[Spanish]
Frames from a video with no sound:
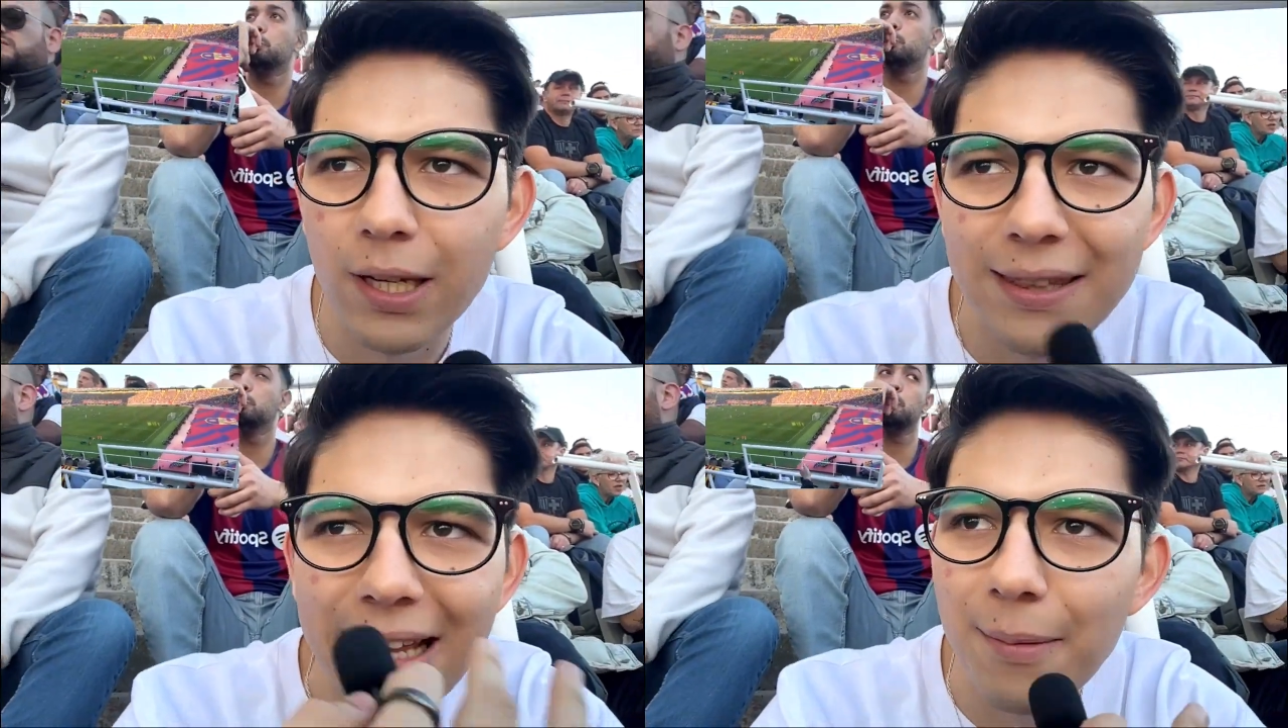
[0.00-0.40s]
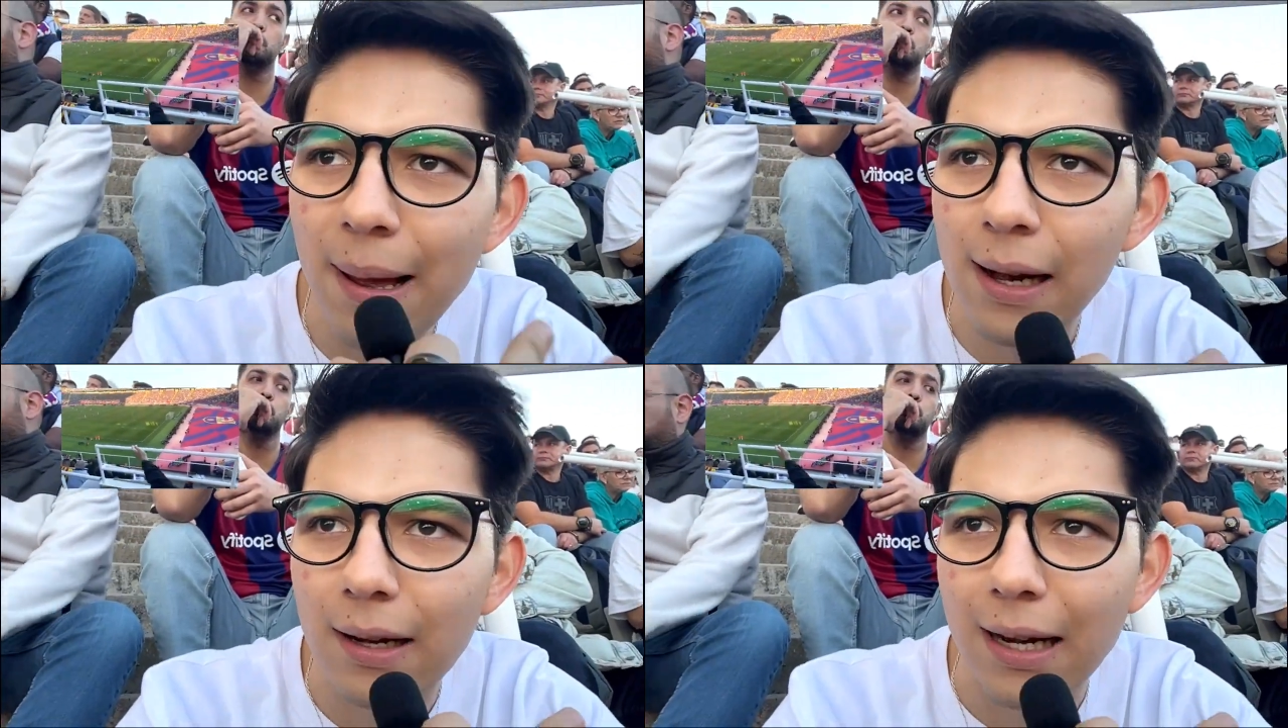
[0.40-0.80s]
Y ni el
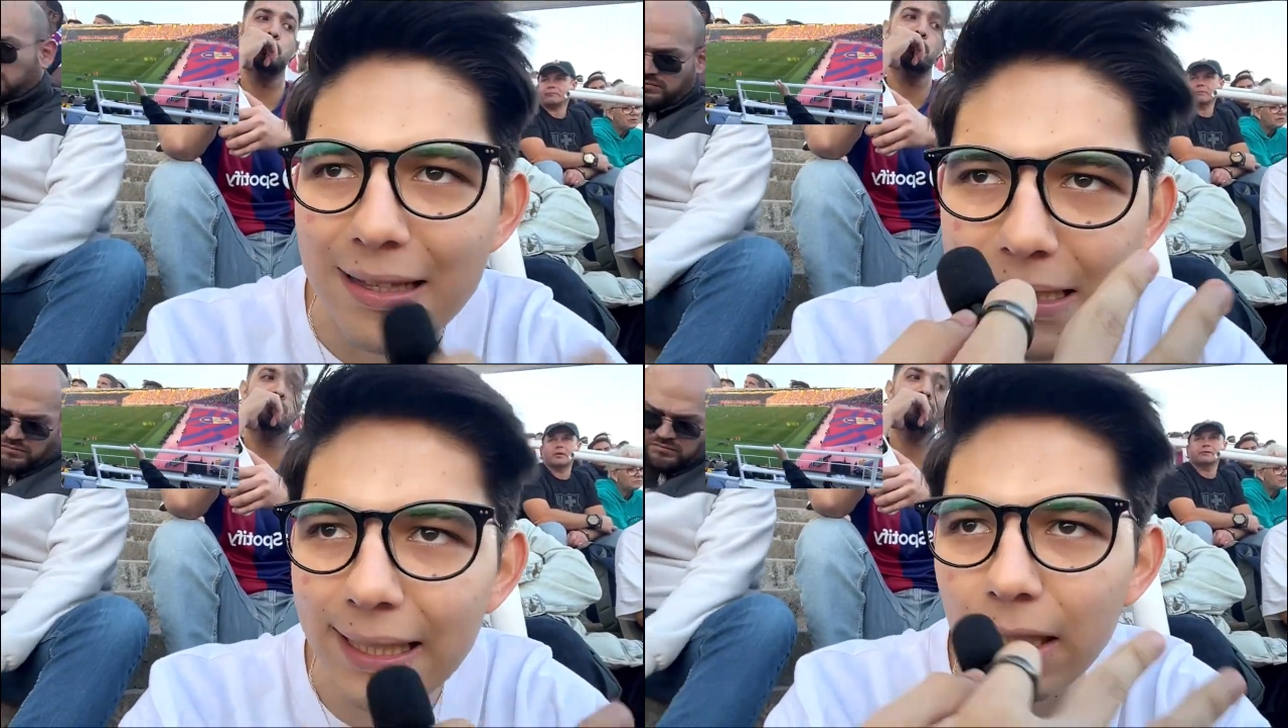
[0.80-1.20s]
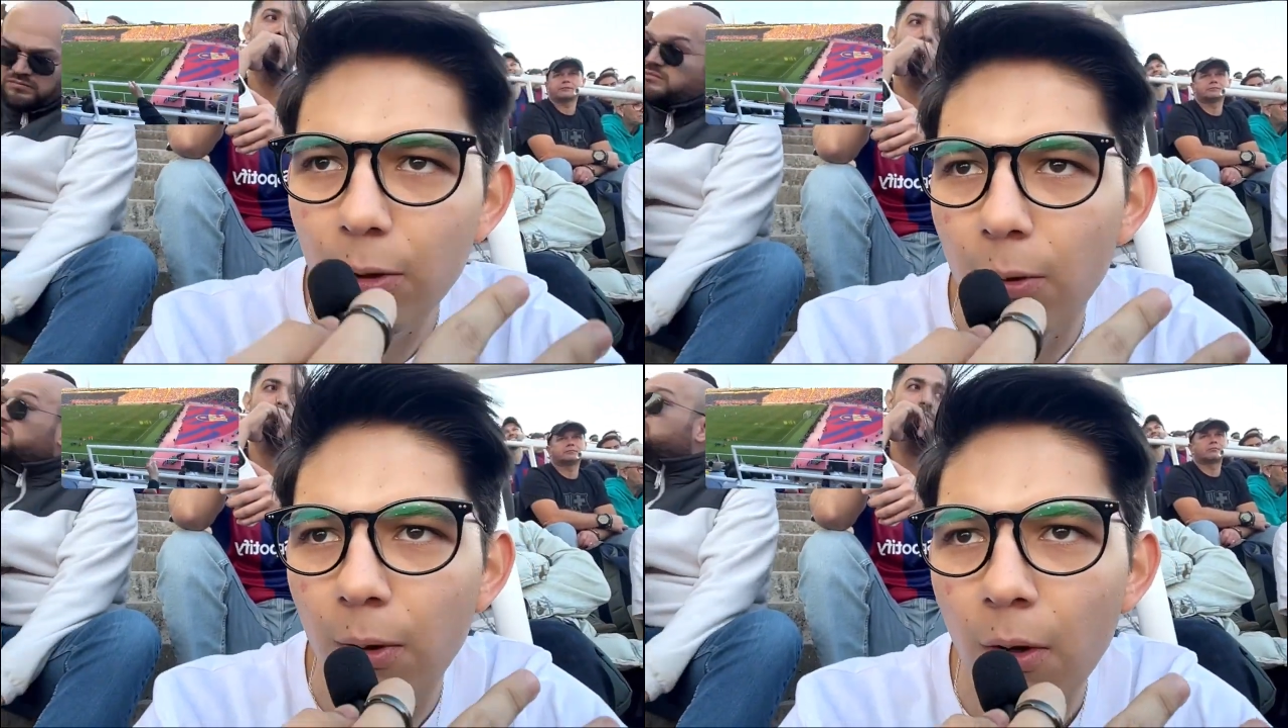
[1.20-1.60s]
bar, en
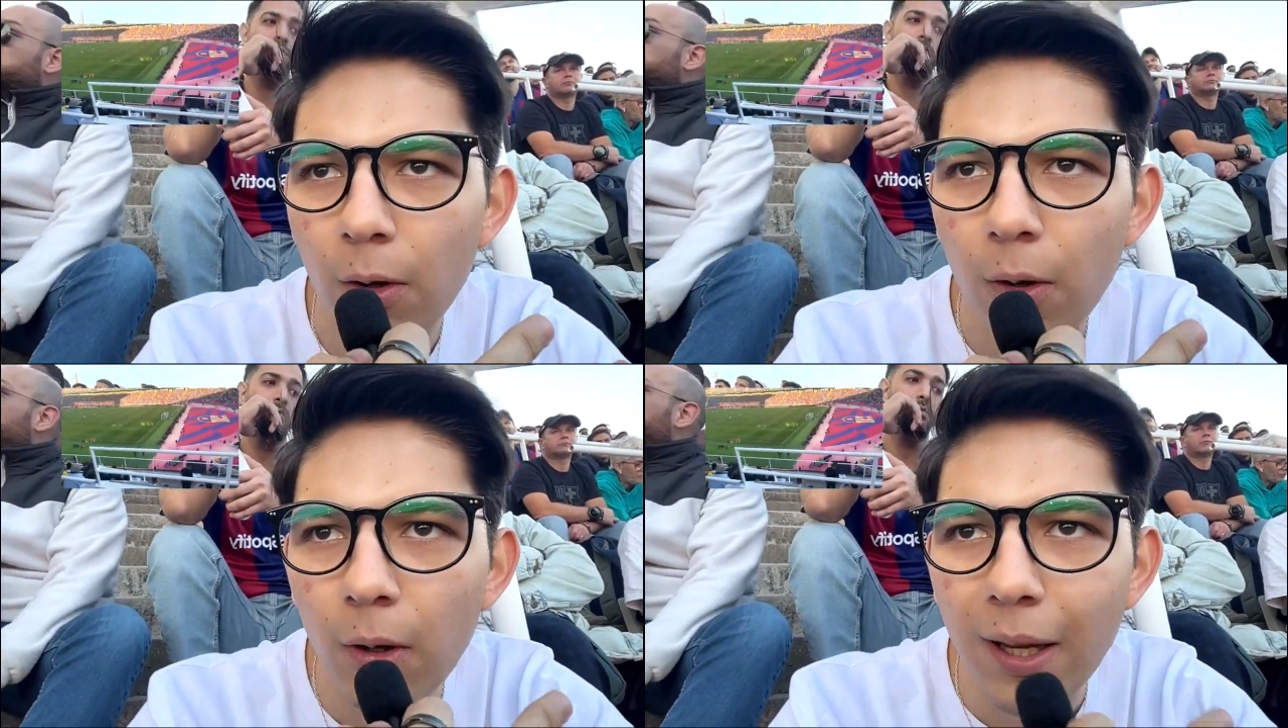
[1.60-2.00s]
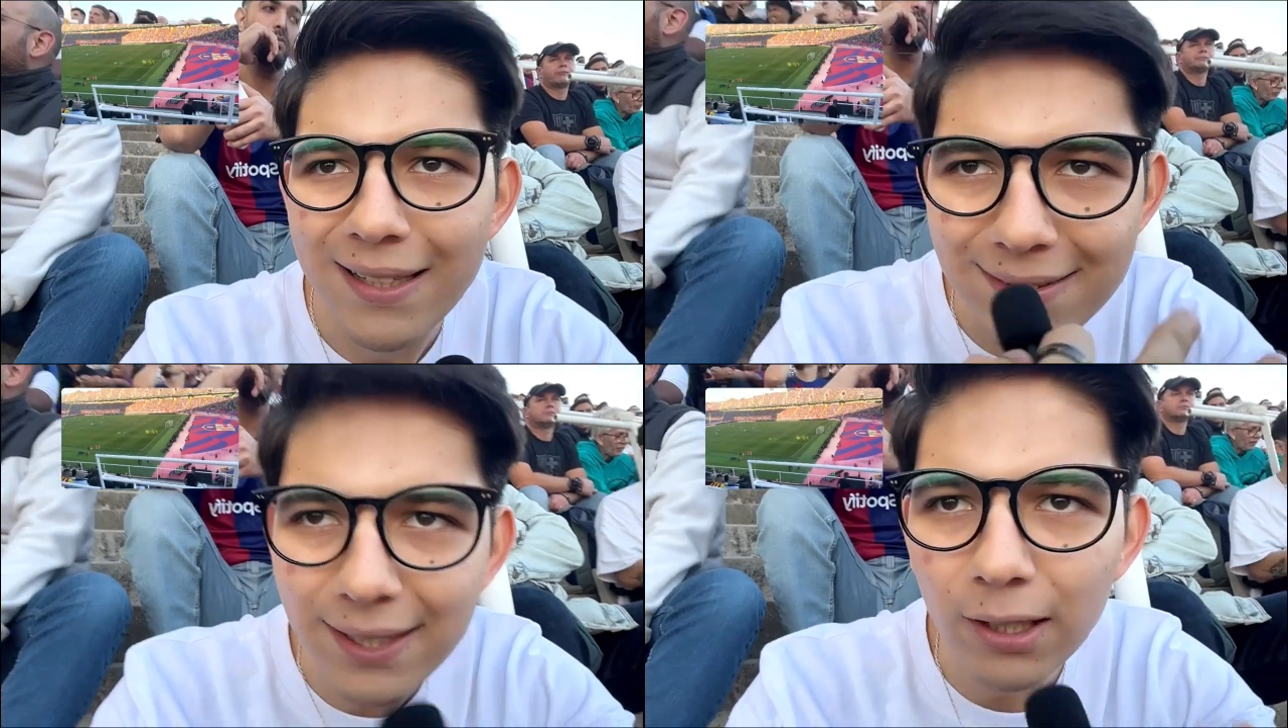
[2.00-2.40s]
serio.
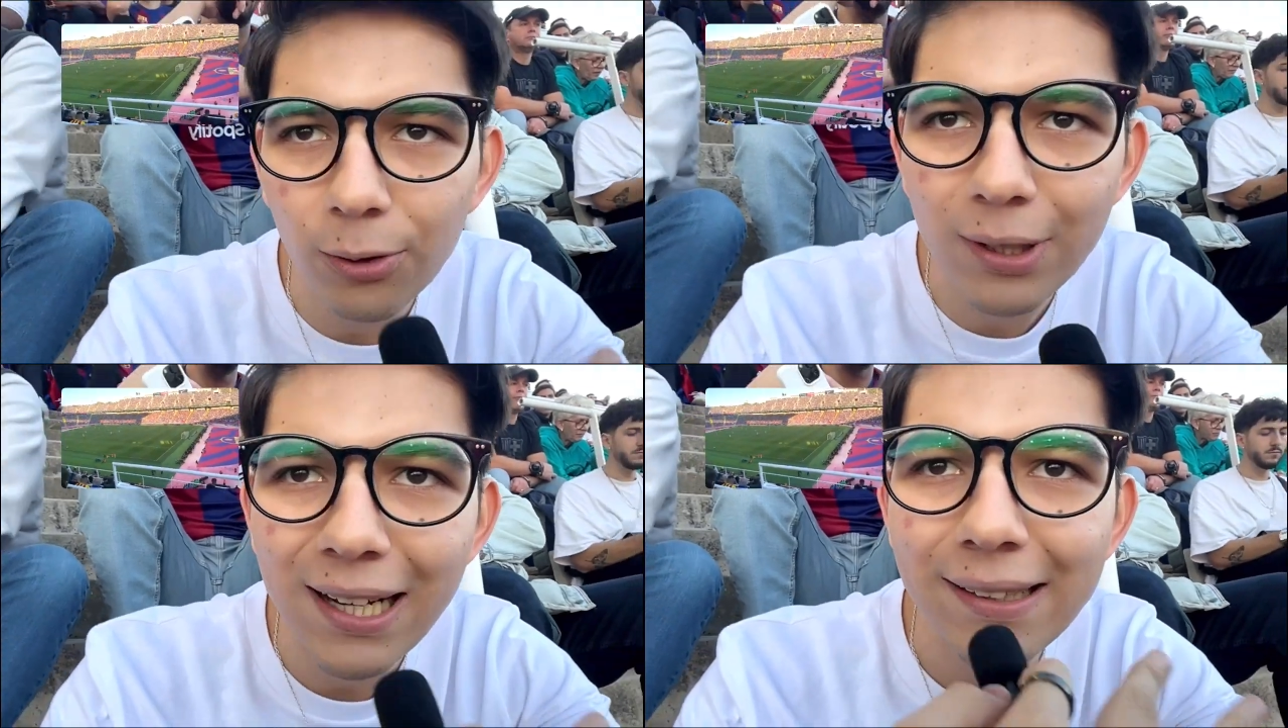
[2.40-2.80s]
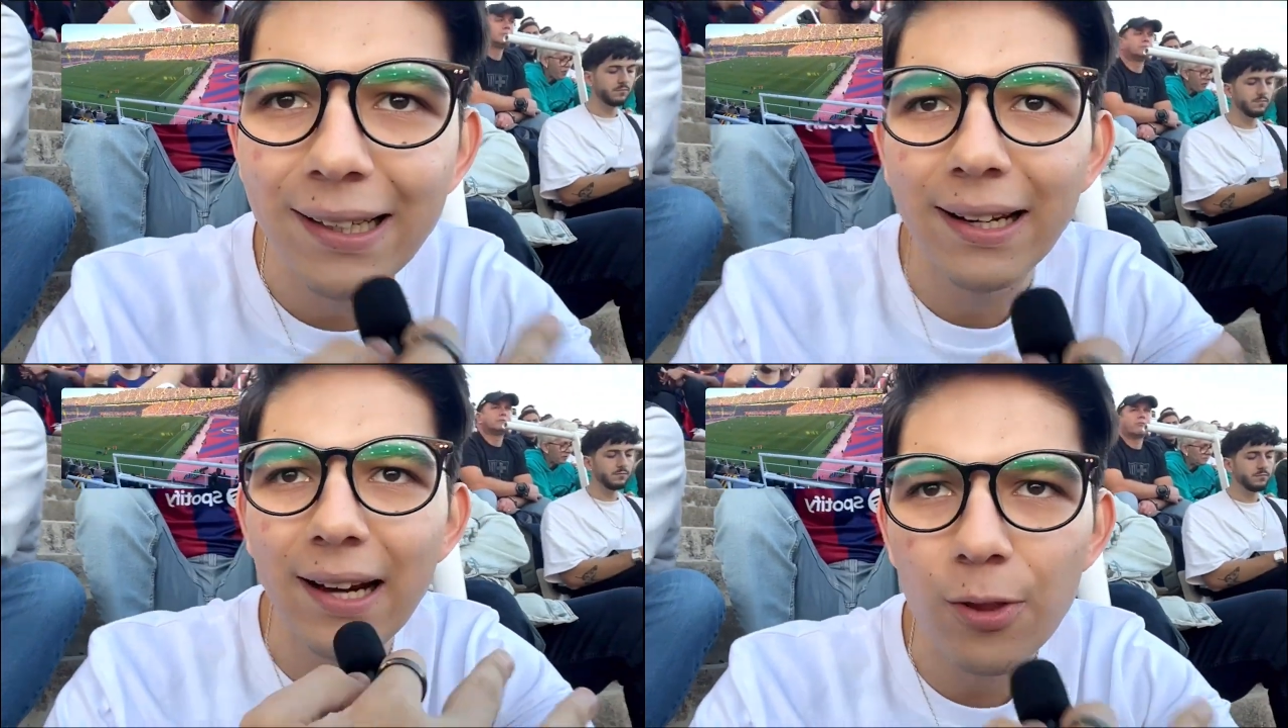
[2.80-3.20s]
En serio, Liga
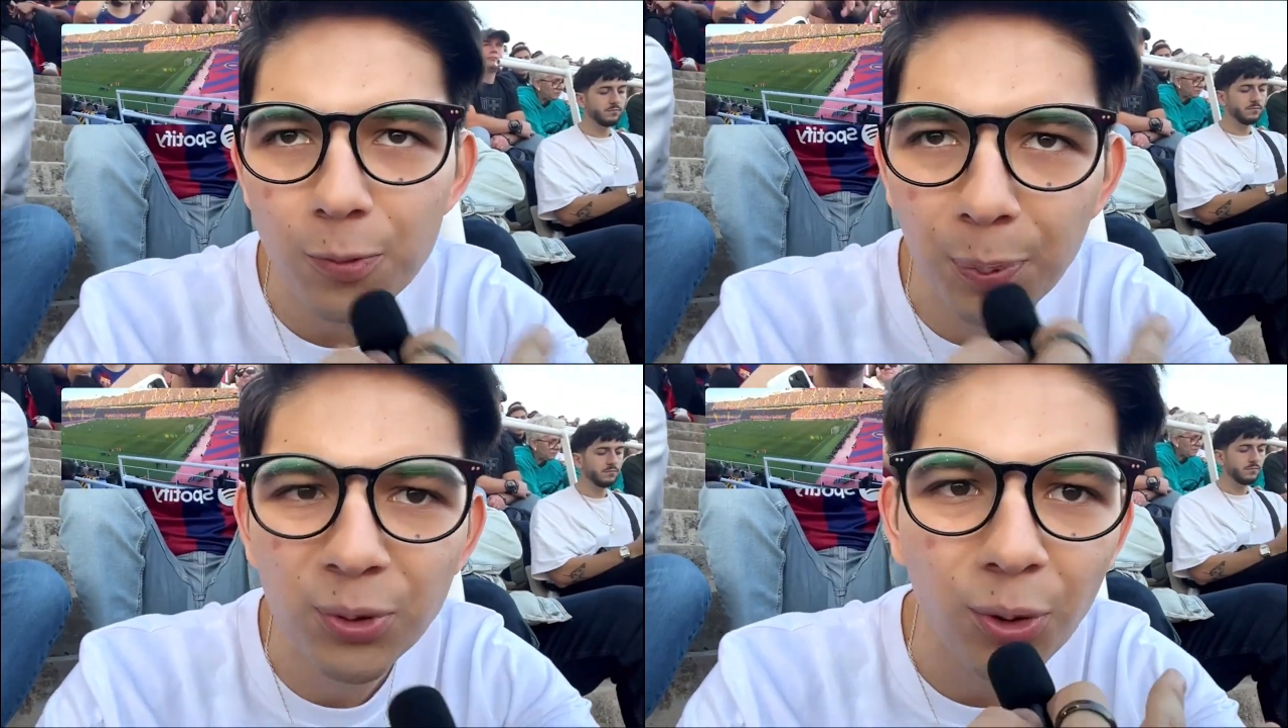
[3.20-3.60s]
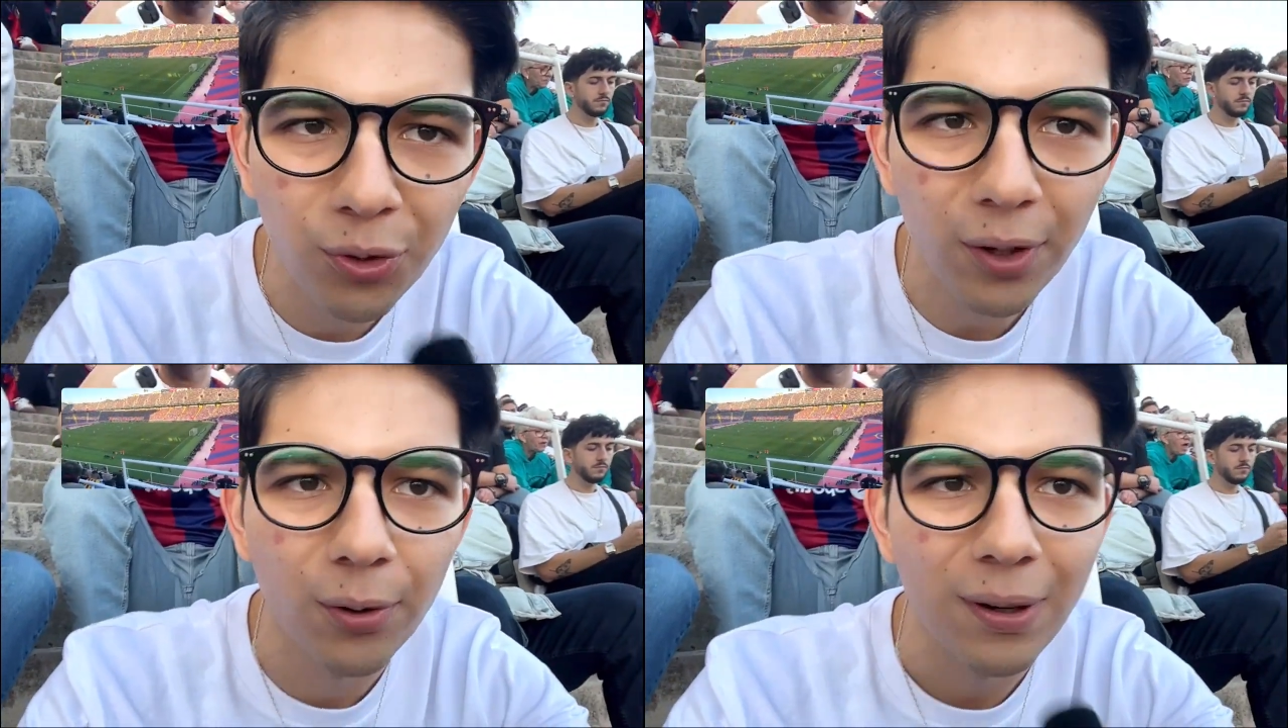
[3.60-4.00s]
Negreira 2.0,